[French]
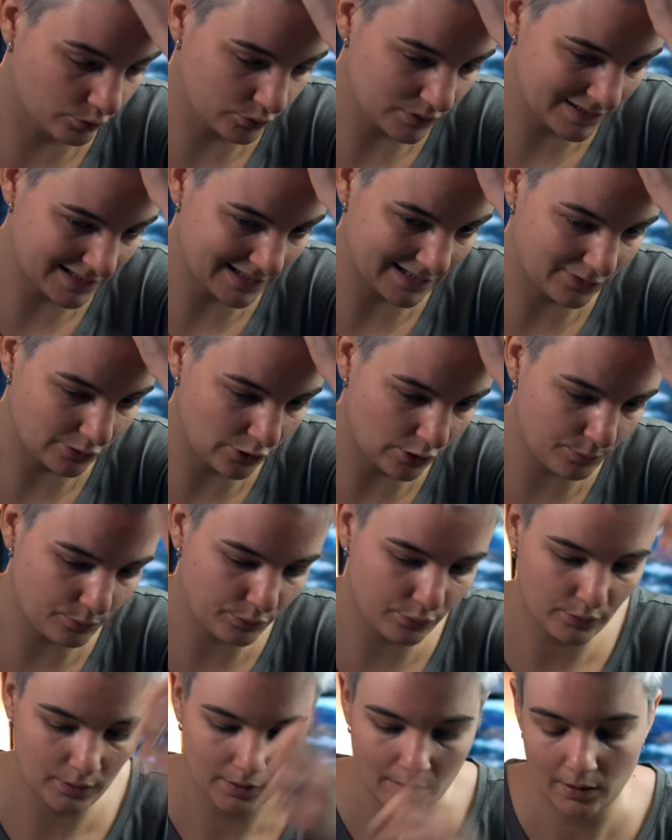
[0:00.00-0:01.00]
mon setup
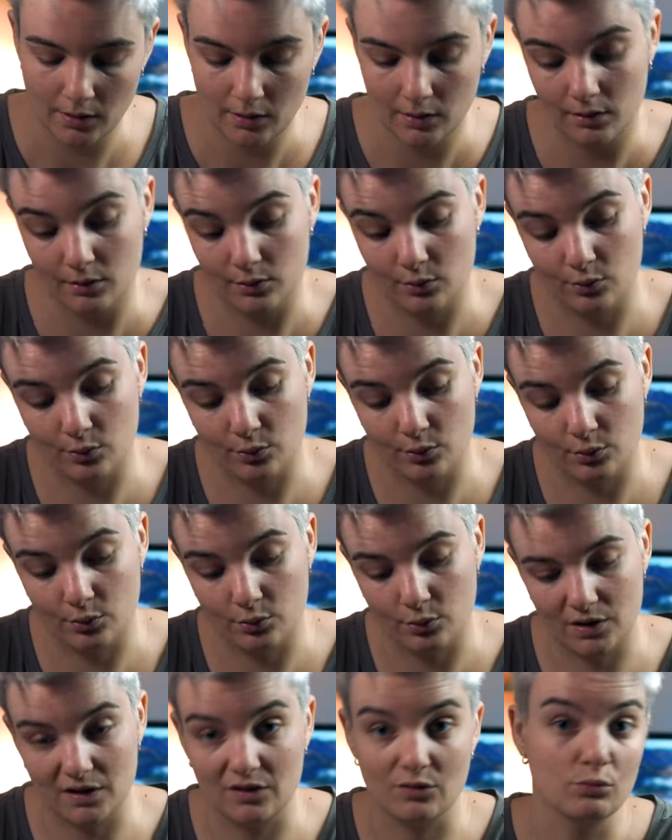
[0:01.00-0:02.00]

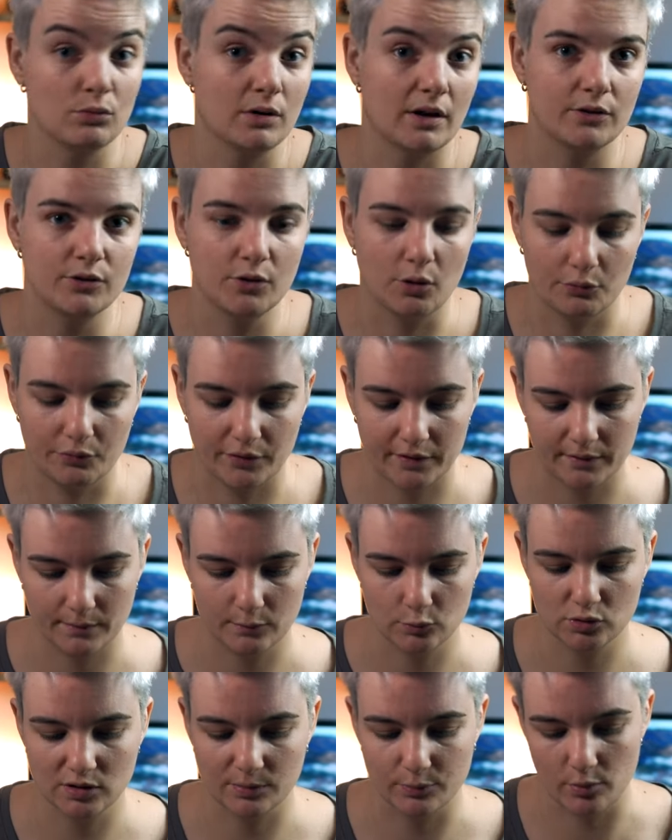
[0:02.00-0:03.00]
euh, qui sont là-dedans, en fait,
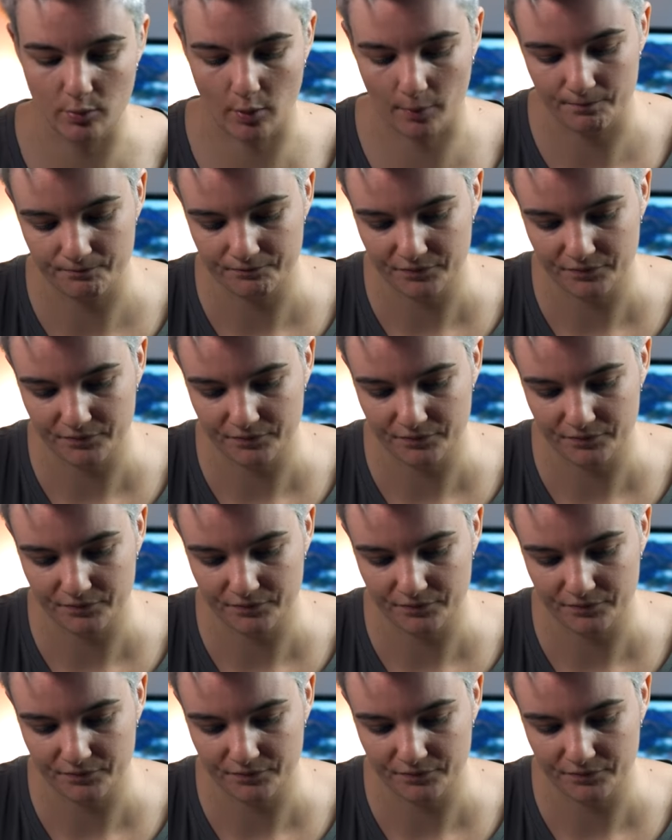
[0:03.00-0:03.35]
tout simplement.